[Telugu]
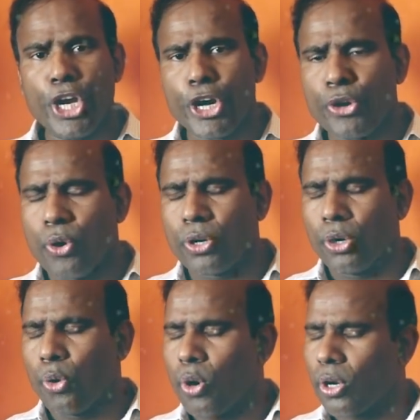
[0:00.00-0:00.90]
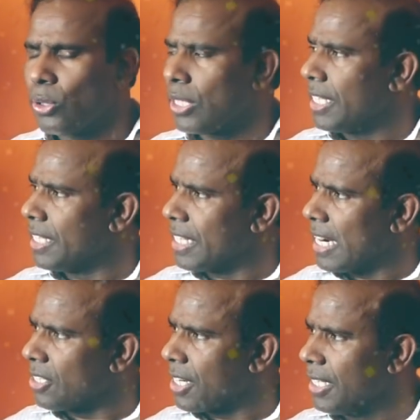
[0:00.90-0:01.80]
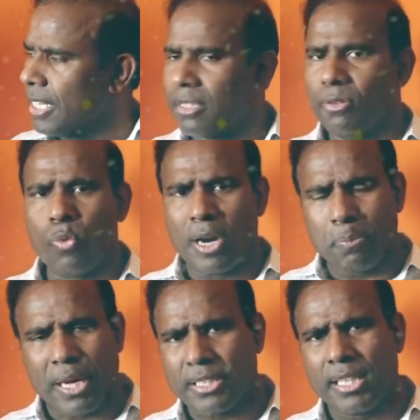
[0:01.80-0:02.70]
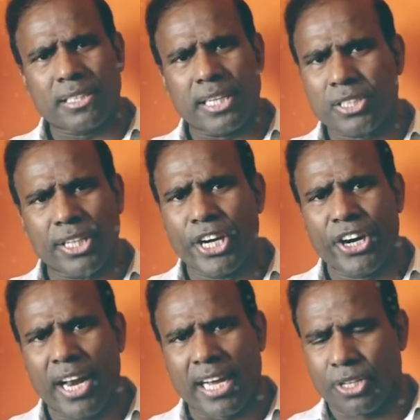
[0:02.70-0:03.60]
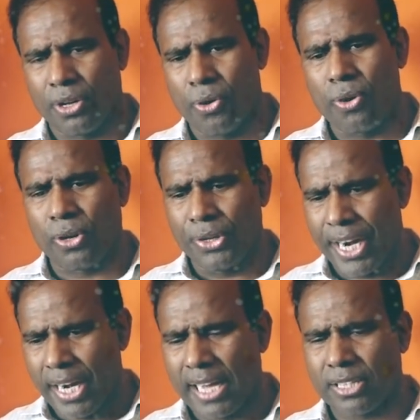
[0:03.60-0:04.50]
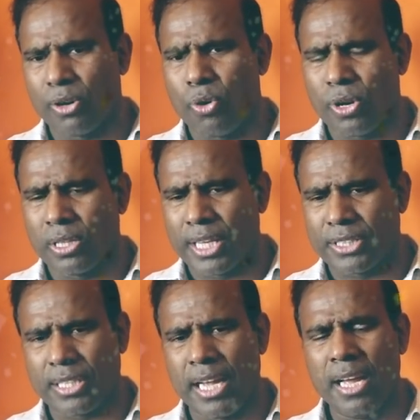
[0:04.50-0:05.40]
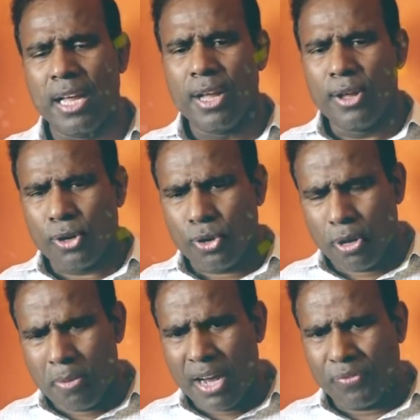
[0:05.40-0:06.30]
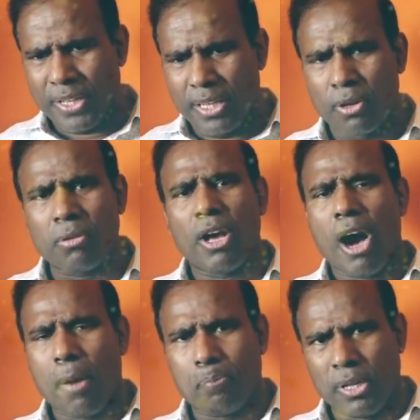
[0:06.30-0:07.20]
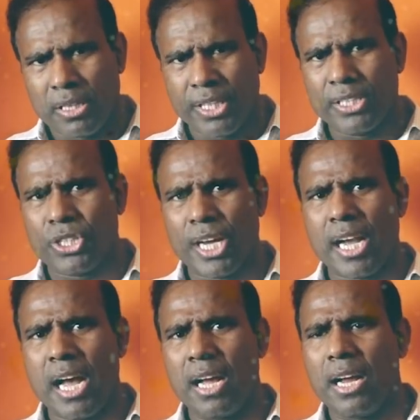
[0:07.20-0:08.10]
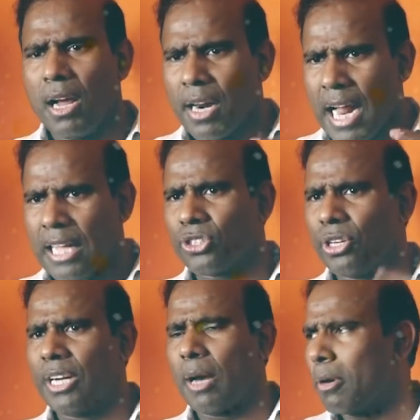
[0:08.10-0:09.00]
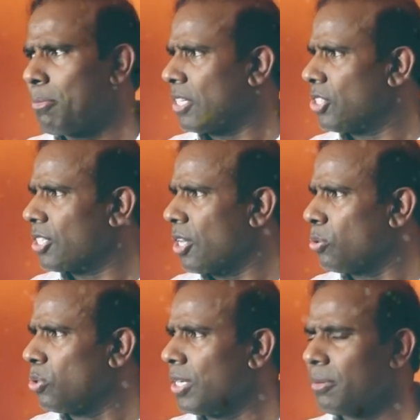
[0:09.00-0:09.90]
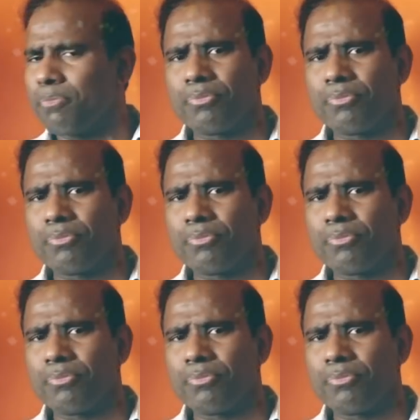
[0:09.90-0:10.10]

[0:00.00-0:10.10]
ఏడు కోట్ల కోట్లు ఉందండి టెన్ ట్రిలియన్ వన్ పర్సెంట్ తెస్తే ఏడు లక్షల కోట్లు ఏడు లక్షల కోట్లు తెస్తే రుణమాఫీ అప్పులు తీర్చేగా రాష్ట్రం డబుల్ బడ్జెట్ అవుద్ది